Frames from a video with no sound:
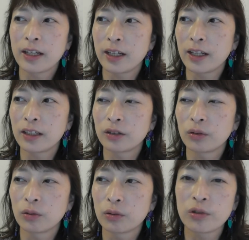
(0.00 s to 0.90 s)
えー、っ
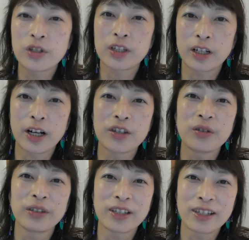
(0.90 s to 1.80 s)
と9時に会
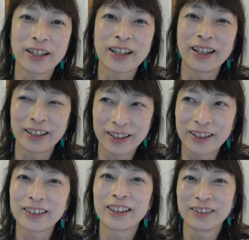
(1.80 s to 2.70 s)
場入りしなきゃいけな
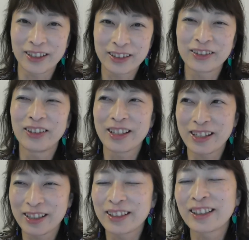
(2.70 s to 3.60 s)
かったので豊
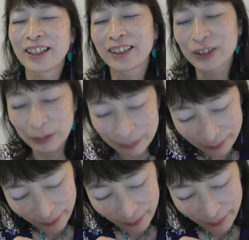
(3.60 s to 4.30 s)
橋に行ったと